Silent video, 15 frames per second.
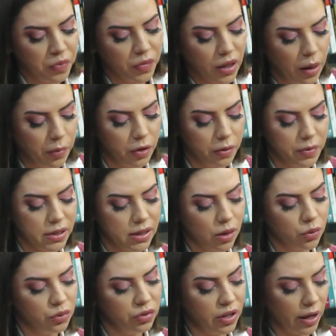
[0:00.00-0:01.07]
A
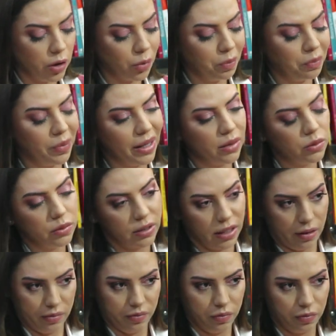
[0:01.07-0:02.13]
proibição veio pelo
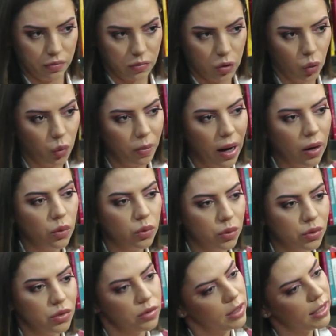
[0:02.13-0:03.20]
quê? O mau
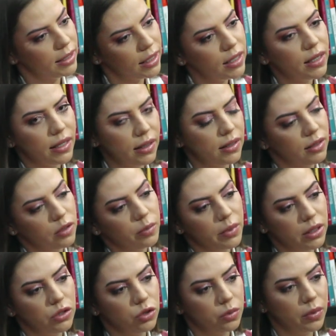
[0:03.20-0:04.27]
uso da galera,
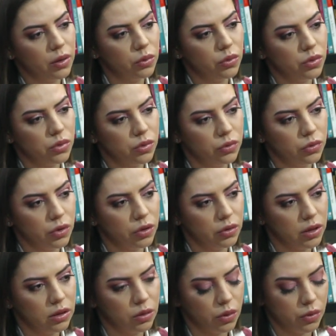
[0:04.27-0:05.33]
realmente. O mau uso foi o
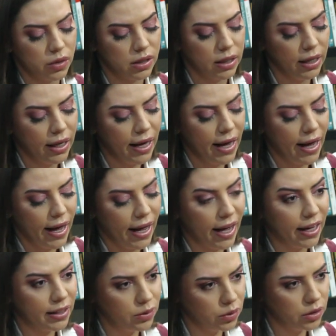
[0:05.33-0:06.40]
que trouxe é
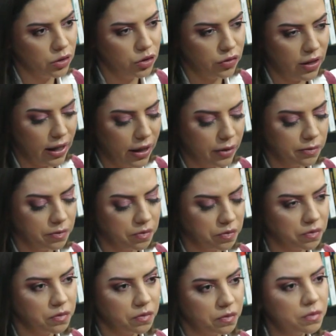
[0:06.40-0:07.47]
aquilo que eu te falei. Posso,
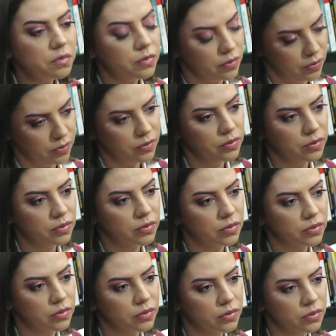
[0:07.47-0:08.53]
posso te interromper rapidinho? Só
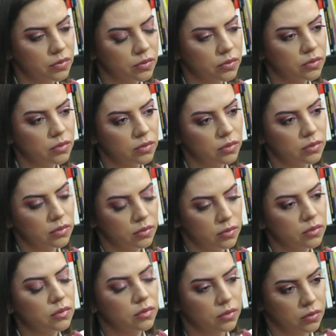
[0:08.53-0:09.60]
para eu, pra eu
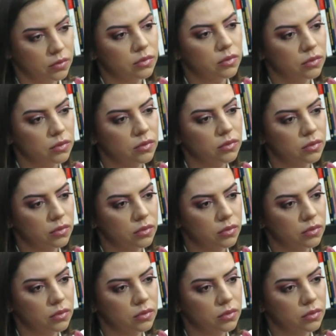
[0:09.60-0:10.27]
começar a desenhar na